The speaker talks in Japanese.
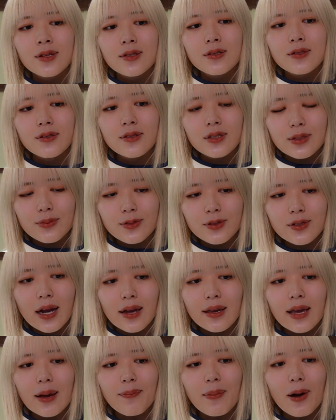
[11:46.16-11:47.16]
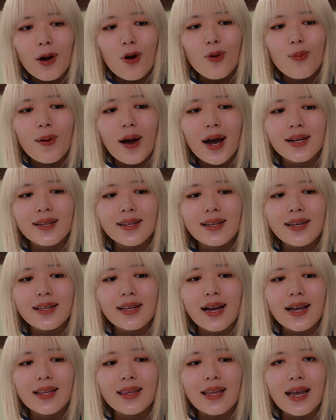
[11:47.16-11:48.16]
うん、自分がキャパオーバーに
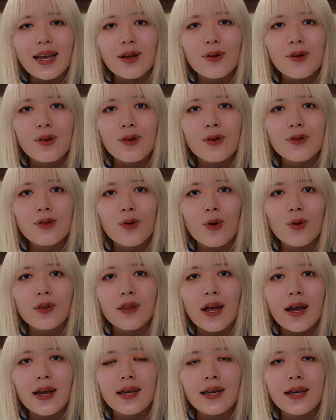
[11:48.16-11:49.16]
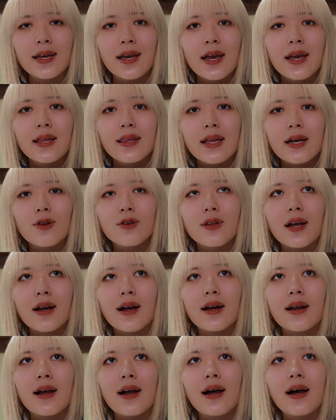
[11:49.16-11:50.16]
なっている状態なのだ
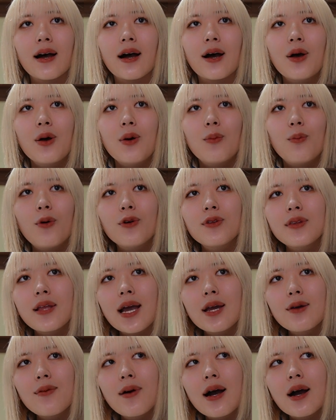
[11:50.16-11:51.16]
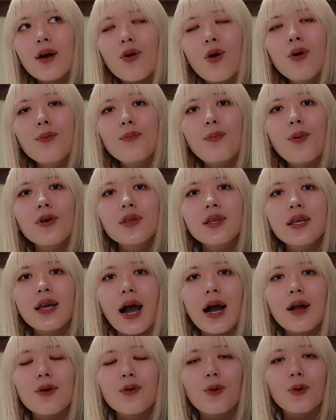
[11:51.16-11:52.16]
から、問題は根本に
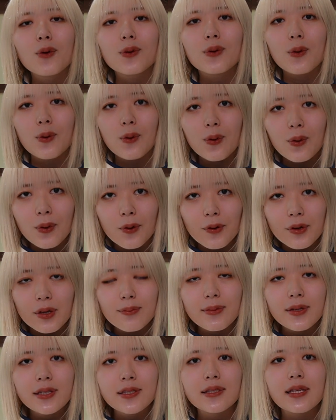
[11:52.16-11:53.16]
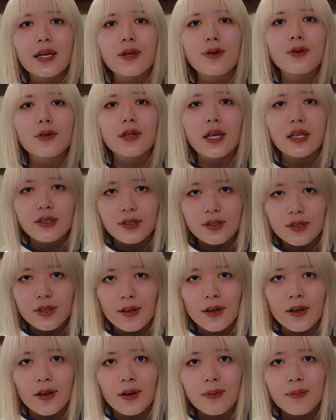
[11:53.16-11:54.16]
あることを意味してるんです。
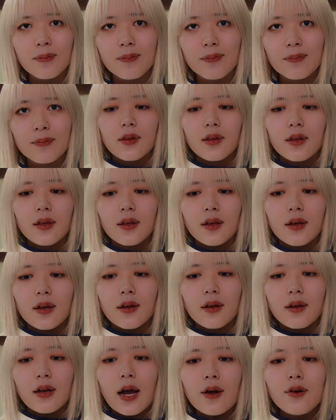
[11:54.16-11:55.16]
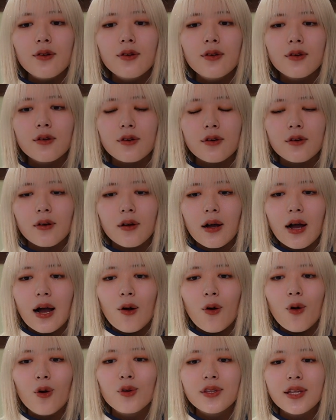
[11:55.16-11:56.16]
ラウール君
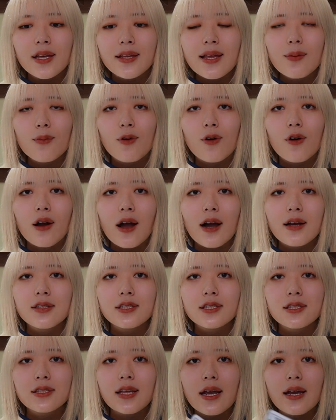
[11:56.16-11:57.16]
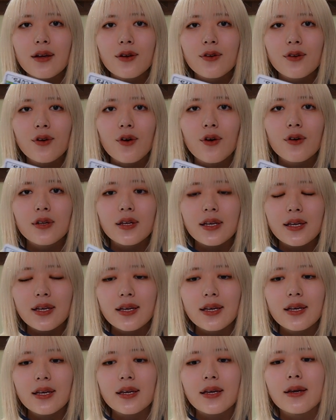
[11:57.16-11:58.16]
が本音でも感じているよう
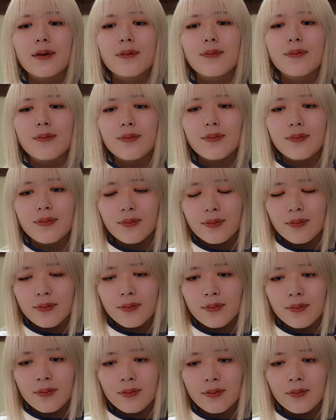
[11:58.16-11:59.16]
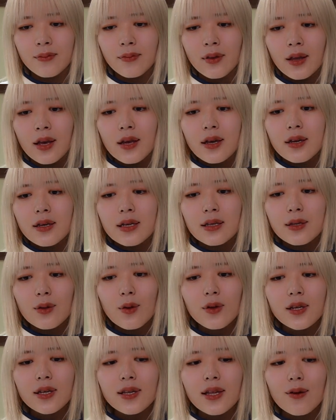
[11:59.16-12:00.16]
に、うーん、
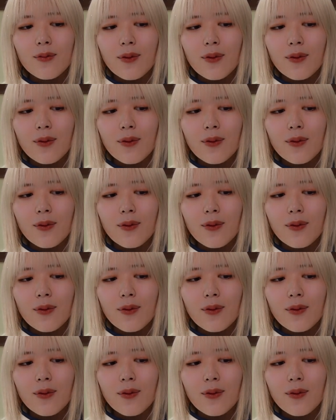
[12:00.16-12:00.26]
一人で